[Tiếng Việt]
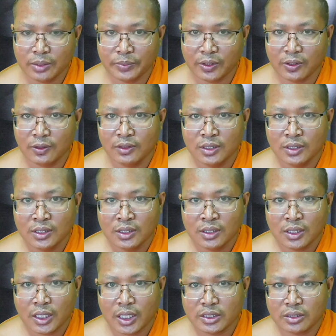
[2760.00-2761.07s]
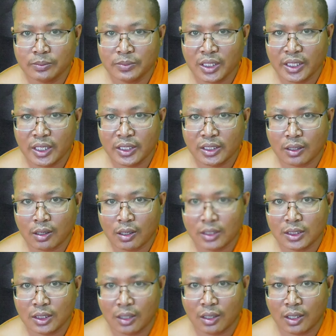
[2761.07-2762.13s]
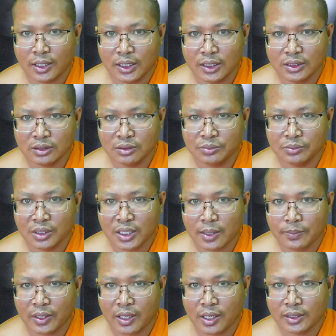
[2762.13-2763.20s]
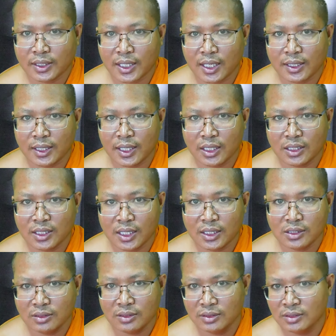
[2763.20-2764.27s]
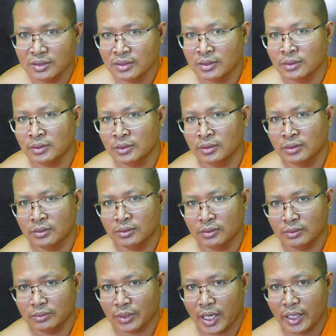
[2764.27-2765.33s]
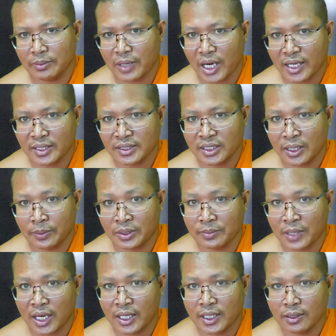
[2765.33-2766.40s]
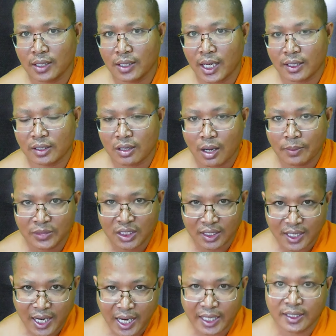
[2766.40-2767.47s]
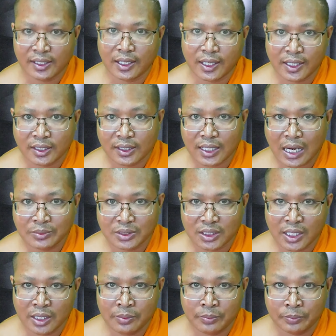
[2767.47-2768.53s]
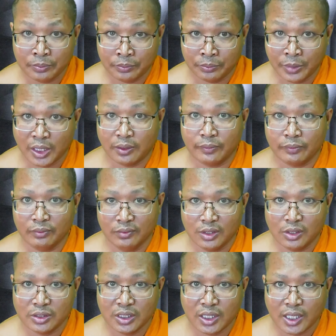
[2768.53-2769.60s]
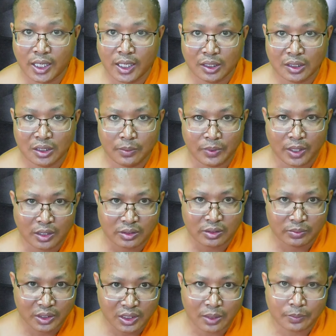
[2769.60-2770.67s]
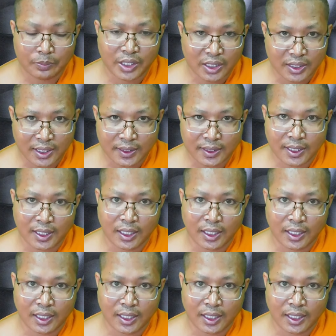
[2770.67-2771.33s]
bỏ hơi sầm lên tầng o nắng mua thà bóng tra đắng nớ bóng ban chìa cho ba nấu aram từng lai những ánh tam sẽ đây bật đối chừng hai tơ bóng chúng ta biết tạt